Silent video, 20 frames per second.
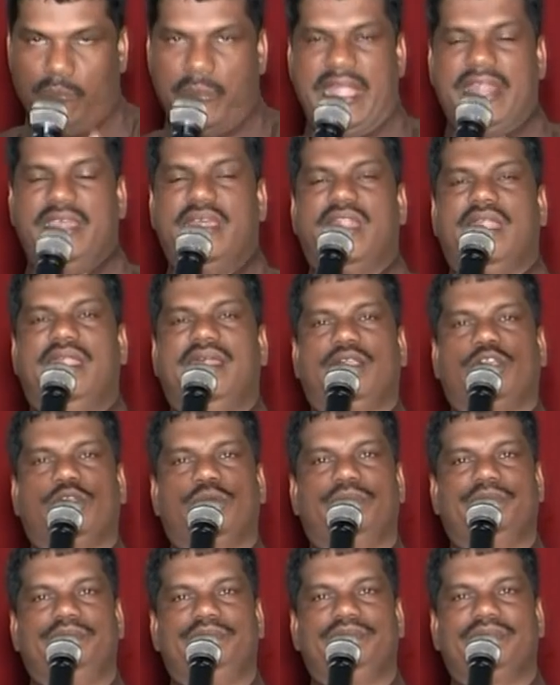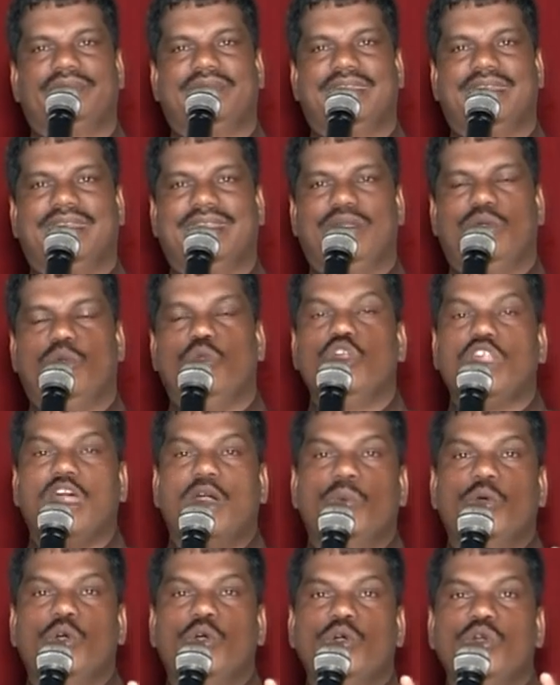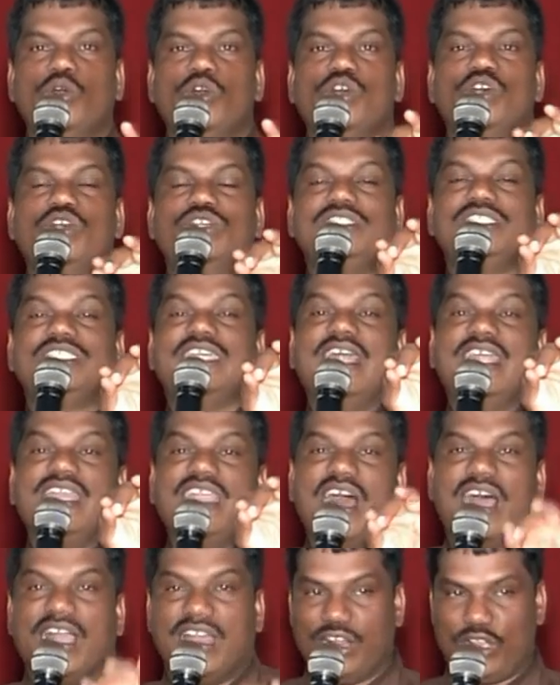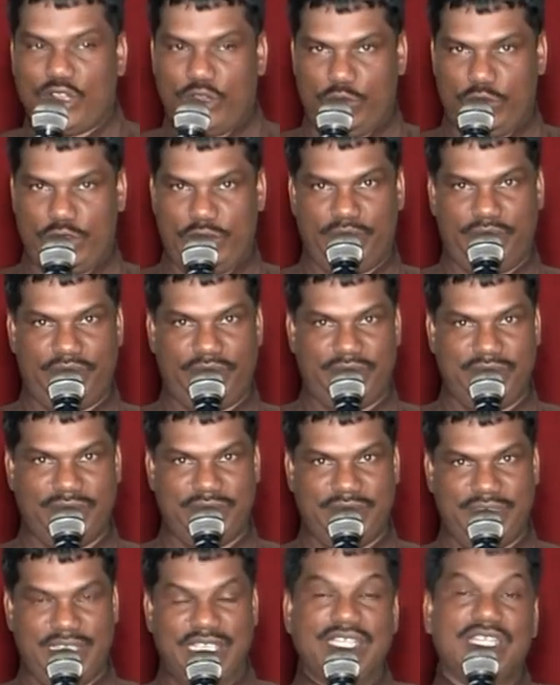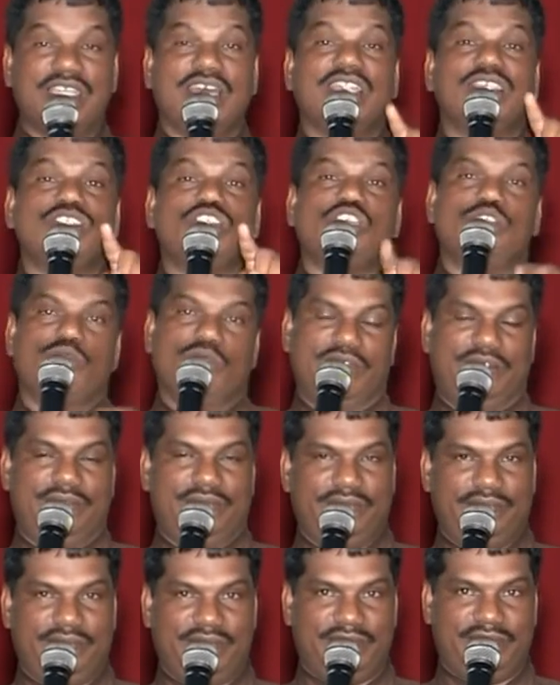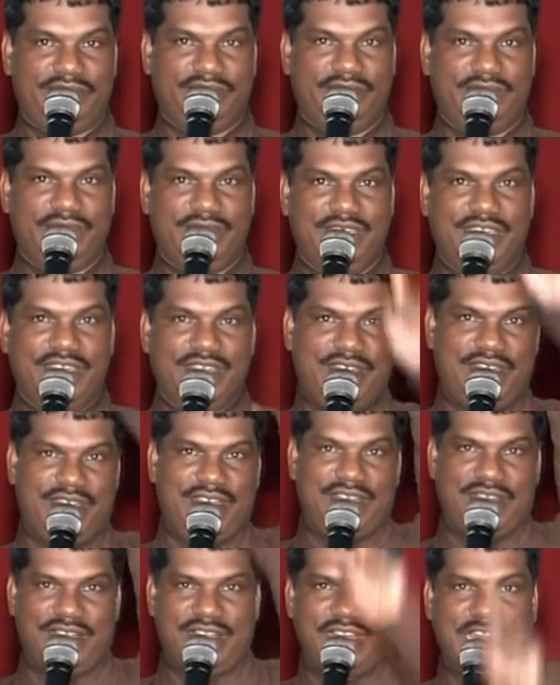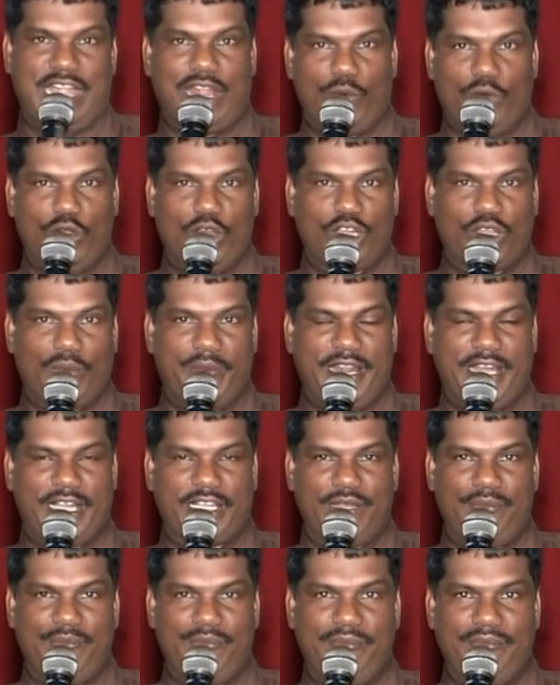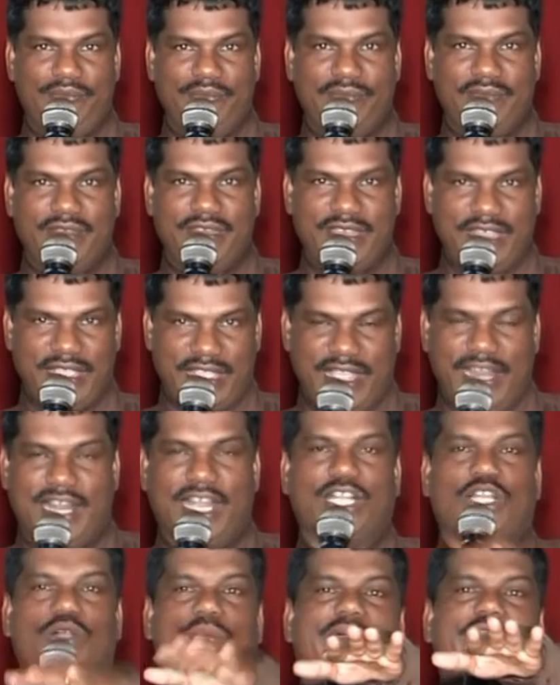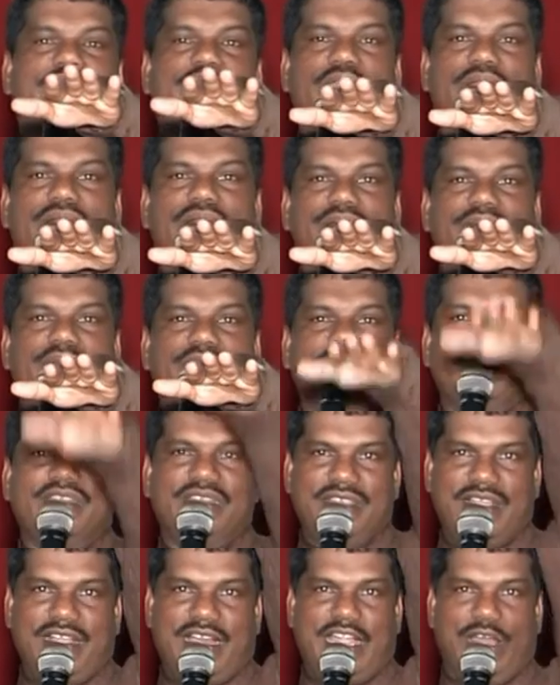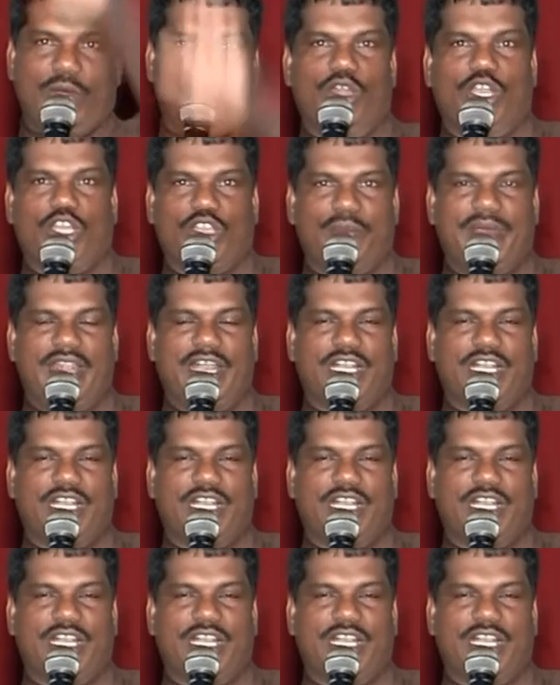மனிதர்களுக்கும் உறவு சரியாக இருக்க வேணும் இதுதான் சிலுவை கடவுளுக்கும் எனக்கும் எனக்கும் மனிதனுக்கும் கடவுளுக்கும்